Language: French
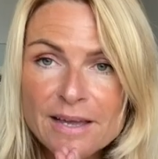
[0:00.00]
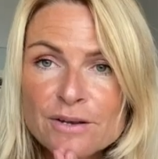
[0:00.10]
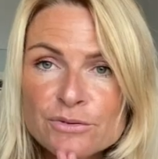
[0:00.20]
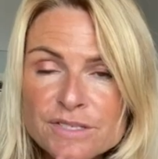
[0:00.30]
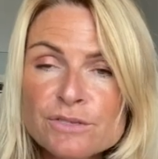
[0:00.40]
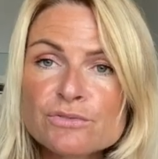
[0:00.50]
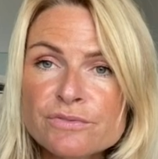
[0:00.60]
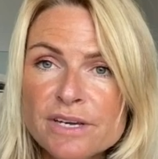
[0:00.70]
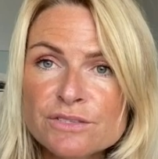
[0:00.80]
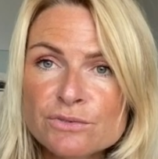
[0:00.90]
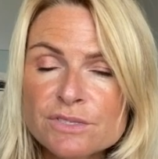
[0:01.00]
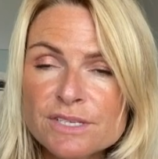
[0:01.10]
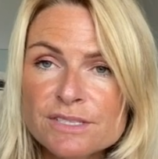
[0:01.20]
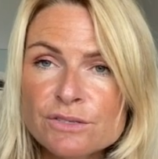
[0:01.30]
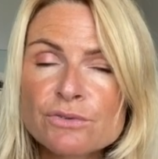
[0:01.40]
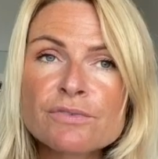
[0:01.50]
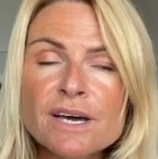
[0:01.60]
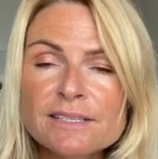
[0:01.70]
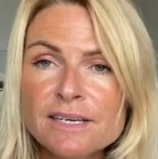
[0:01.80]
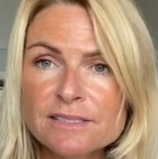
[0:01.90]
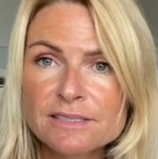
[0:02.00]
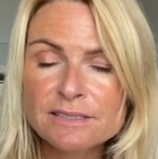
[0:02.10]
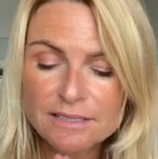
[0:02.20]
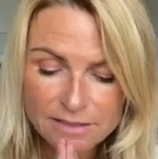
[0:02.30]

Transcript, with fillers: le signe du verso, c'est un signe de fraternité.